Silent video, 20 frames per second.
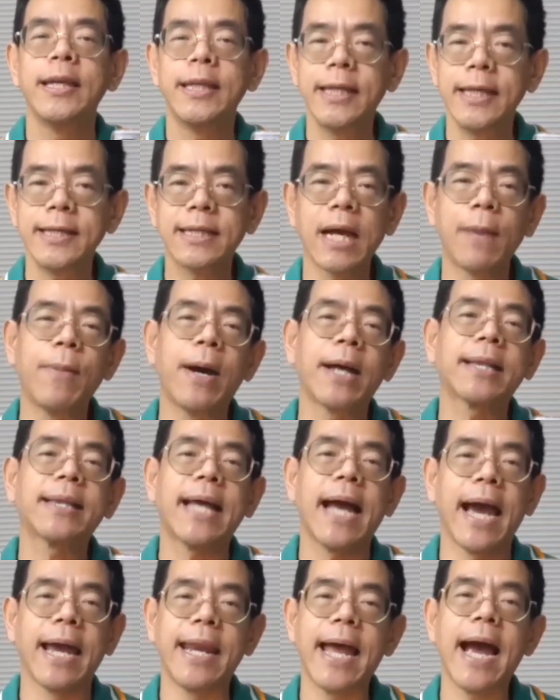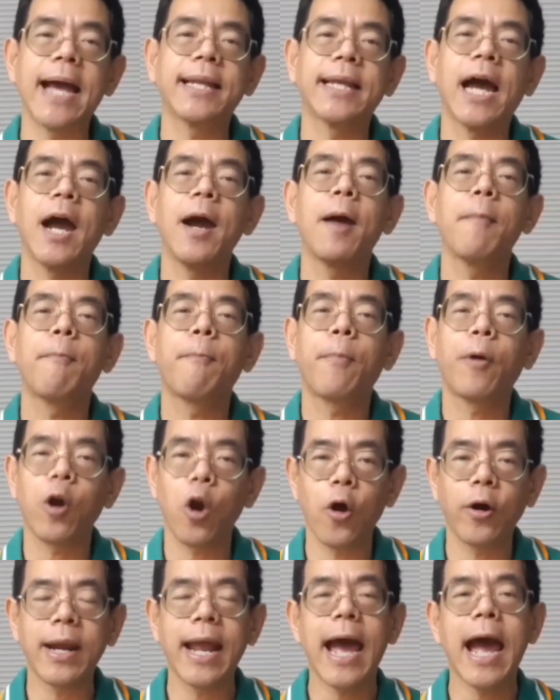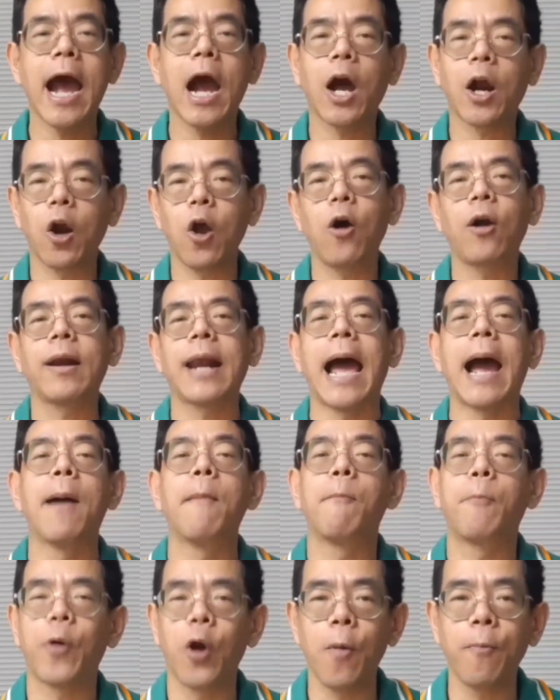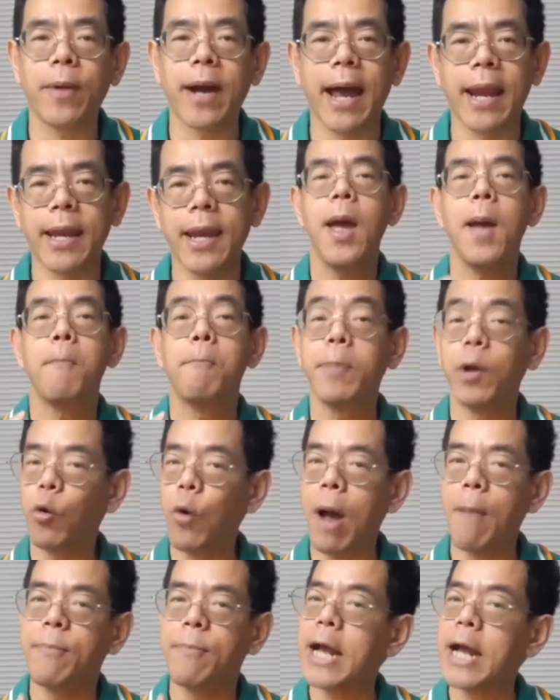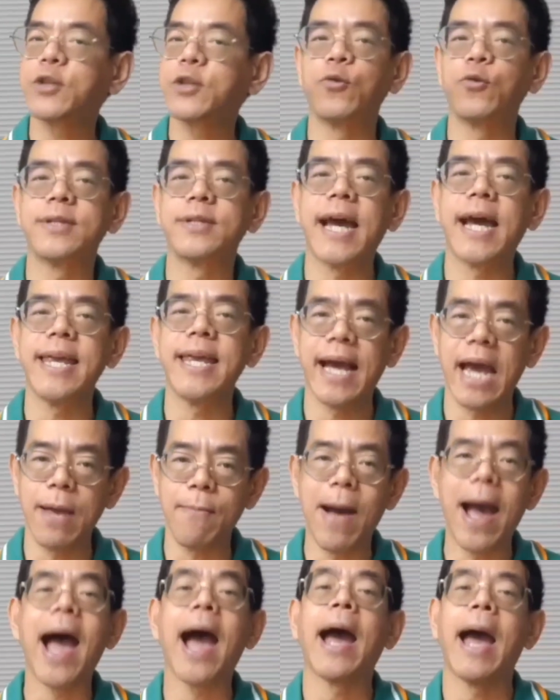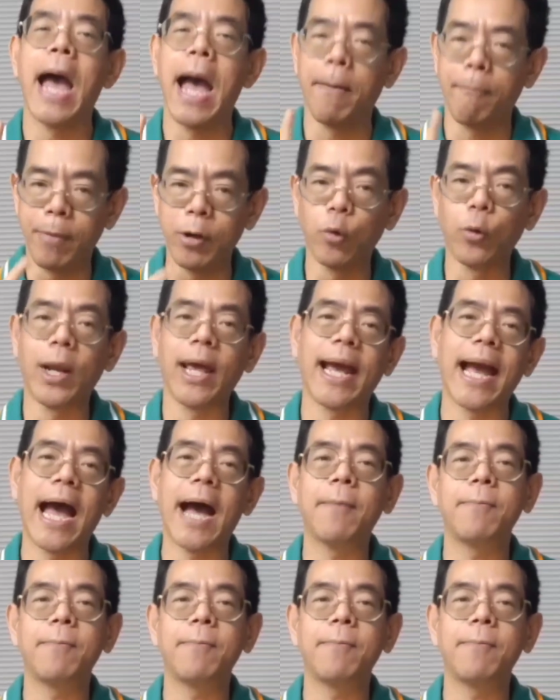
ที่สามารถถ่ายได้ทั้งกล้องหน้ากล้องหลังพร้อมกันมีความน่าสนใจยังไงบ้างอ่ะไปดูเลยค